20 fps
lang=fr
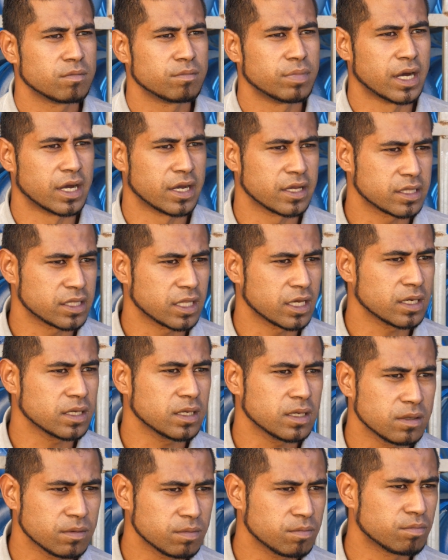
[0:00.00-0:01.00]
par
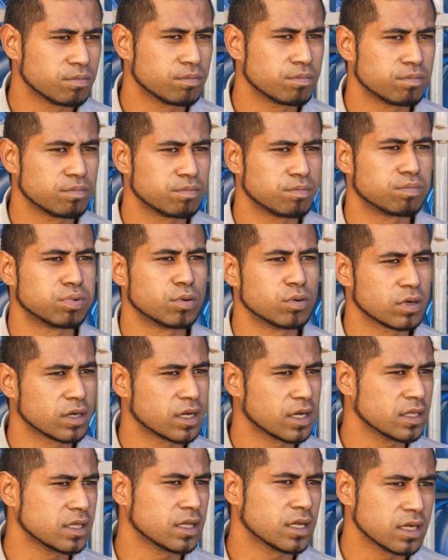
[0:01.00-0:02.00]
intérêt pour
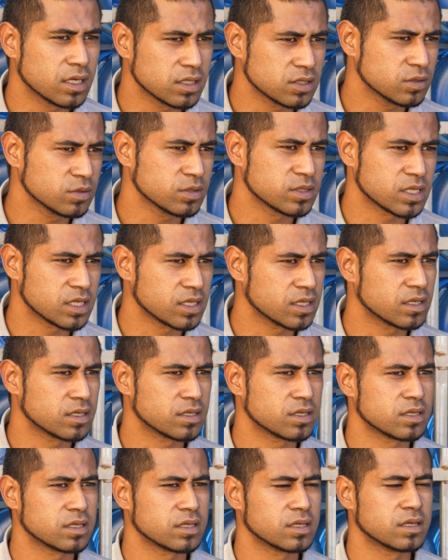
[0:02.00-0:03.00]
gagner de l'argent,
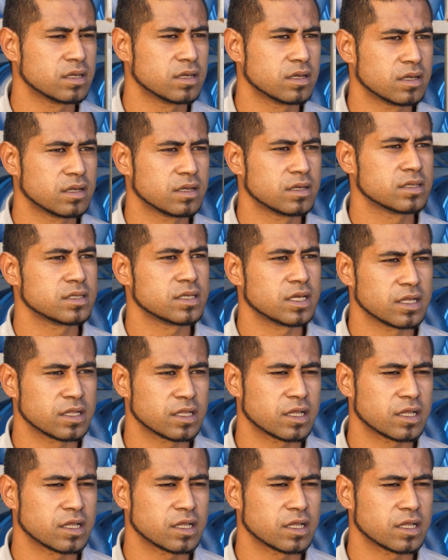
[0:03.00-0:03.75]
c'est un